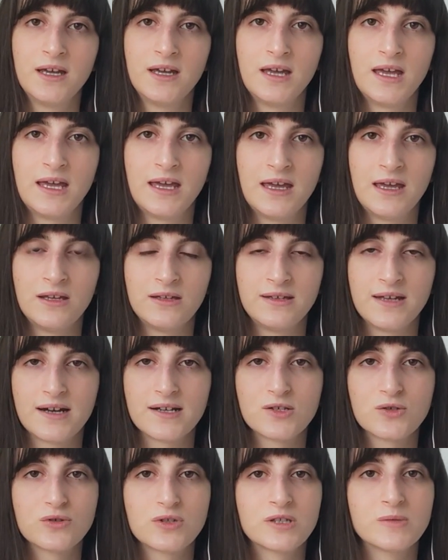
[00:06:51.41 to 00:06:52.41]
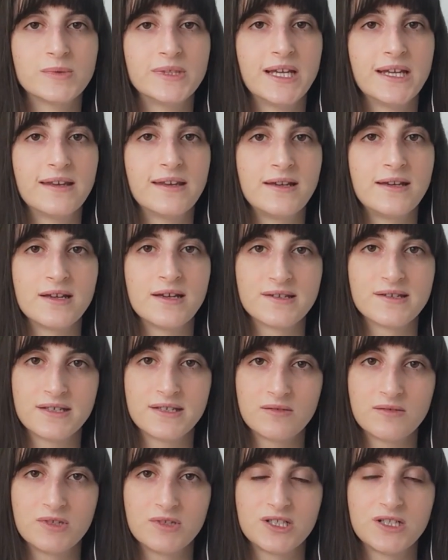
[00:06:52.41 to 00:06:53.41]
e, ders notlarımı yeniden
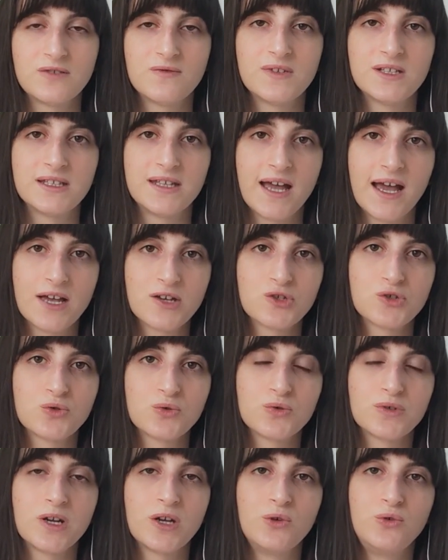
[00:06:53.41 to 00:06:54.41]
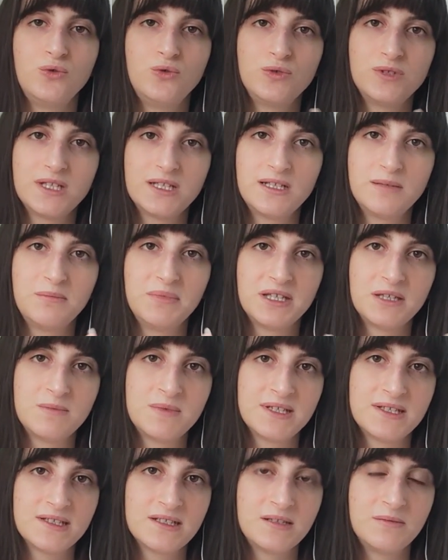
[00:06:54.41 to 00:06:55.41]
yazdığım için ve daha sonra ünitenin
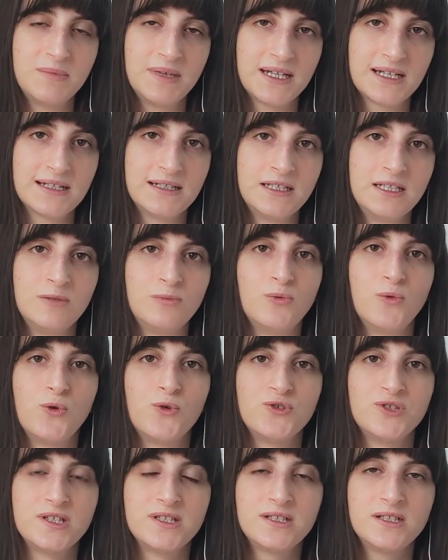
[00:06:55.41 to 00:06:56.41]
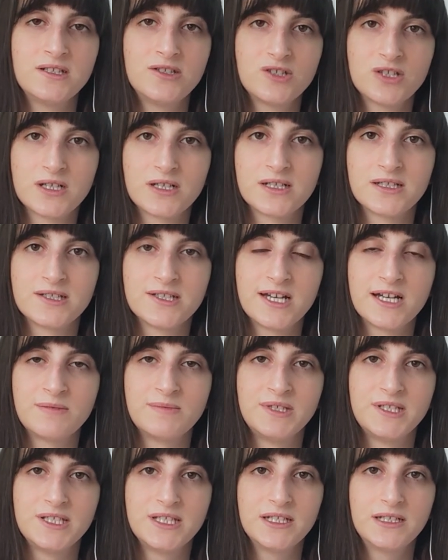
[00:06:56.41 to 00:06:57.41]
bitmesini bekleyip özetini çıkaracağım
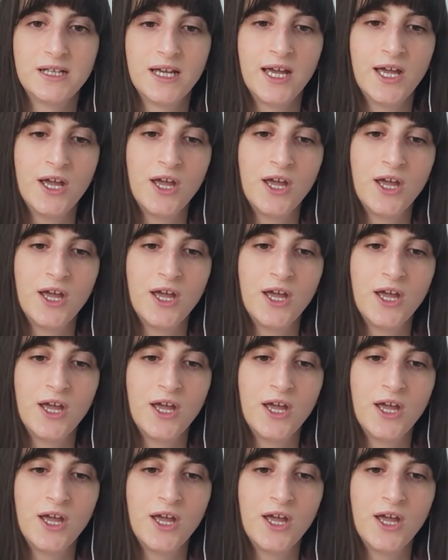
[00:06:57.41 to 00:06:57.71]
için